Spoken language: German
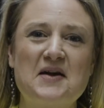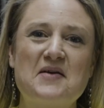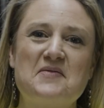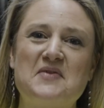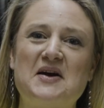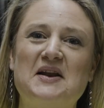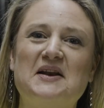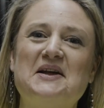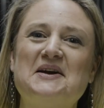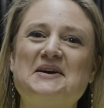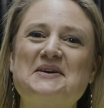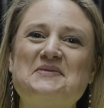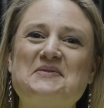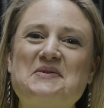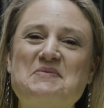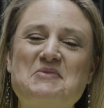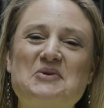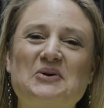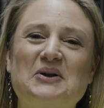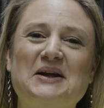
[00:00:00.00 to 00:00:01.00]
Wenn
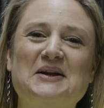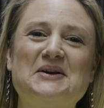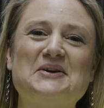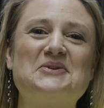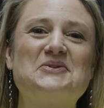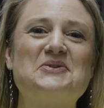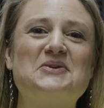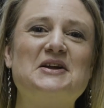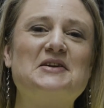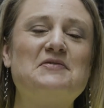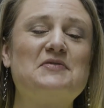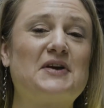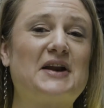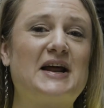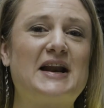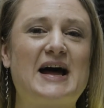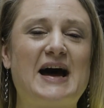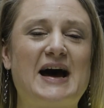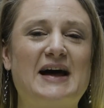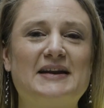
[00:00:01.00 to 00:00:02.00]
irgendwie möglich, natürlich von
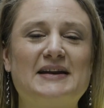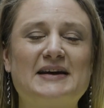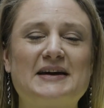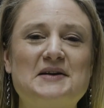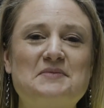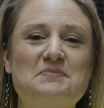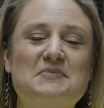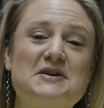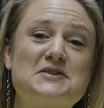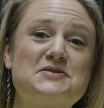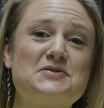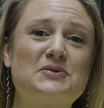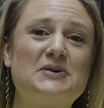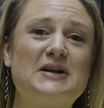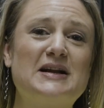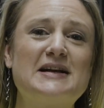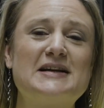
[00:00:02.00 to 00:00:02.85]
einer anderen Person,